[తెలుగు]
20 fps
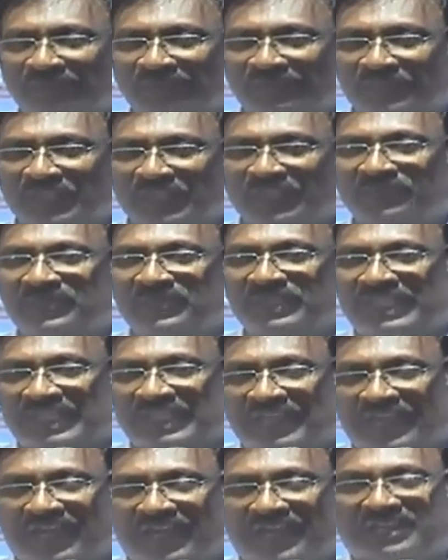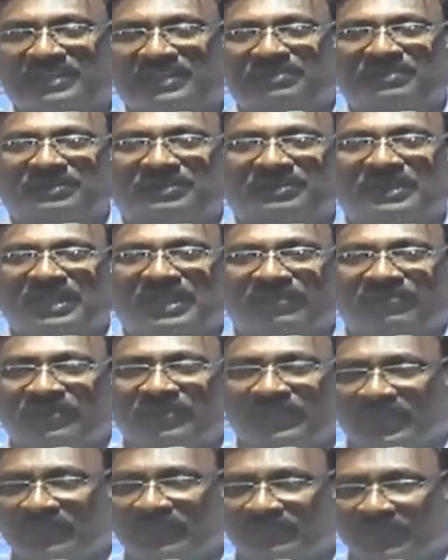దేవుని కార్యము
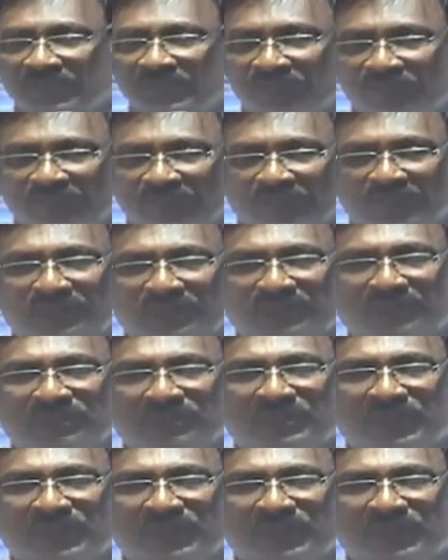దేవుని వెలుగు